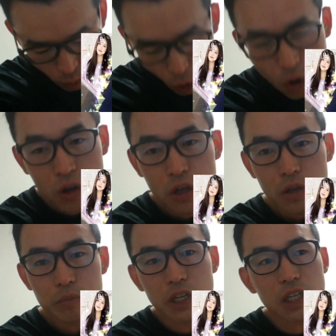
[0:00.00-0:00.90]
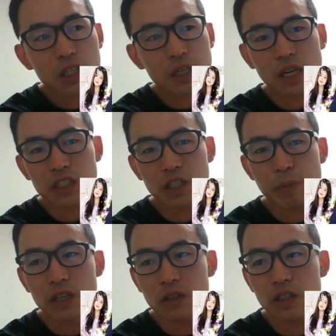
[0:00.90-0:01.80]
뭐 밀리나
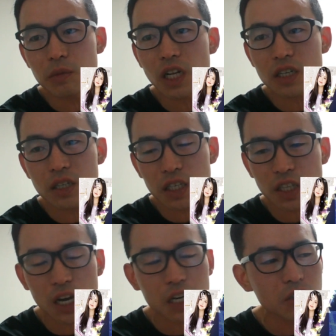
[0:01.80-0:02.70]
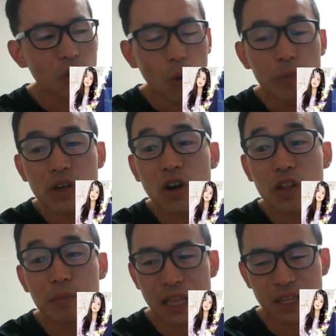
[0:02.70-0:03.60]
사실 뱅드림이나 크게 차이는 없는
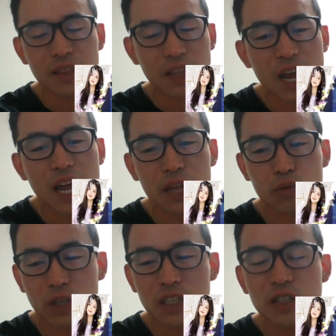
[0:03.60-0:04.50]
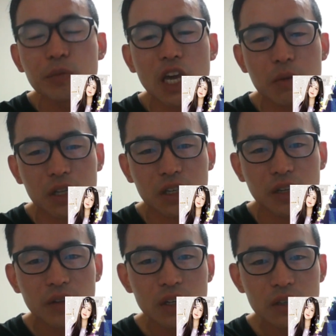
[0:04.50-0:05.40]
거는 맞는데 둘 다 리듬
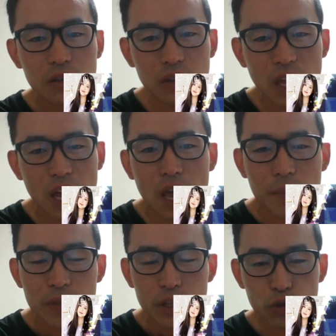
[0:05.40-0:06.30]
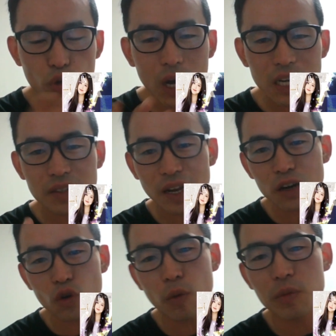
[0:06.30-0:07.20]
게임이거든. 근데 UI
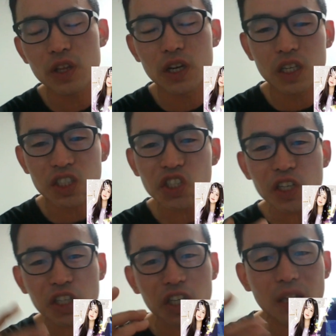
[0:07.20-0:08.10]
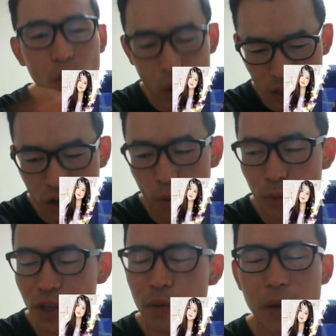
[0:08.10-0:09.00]
스타일로 보면은 7키라고 하는 거
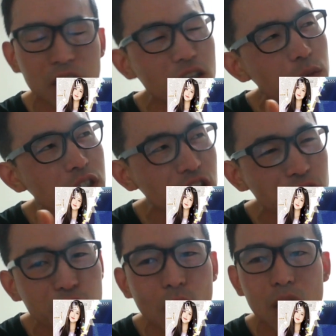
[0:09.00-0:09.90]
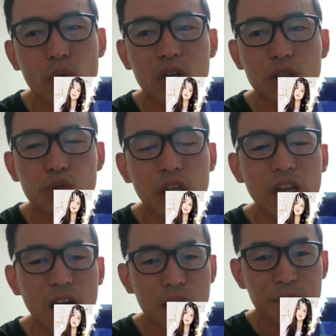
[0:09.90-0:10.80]
보면은 뱅드림이 7키로 알고 있거든.
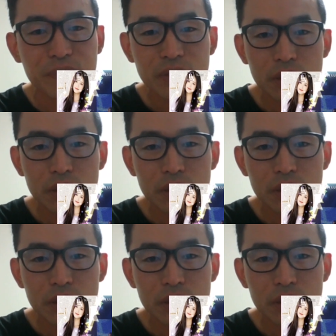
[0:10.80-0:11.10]
최대가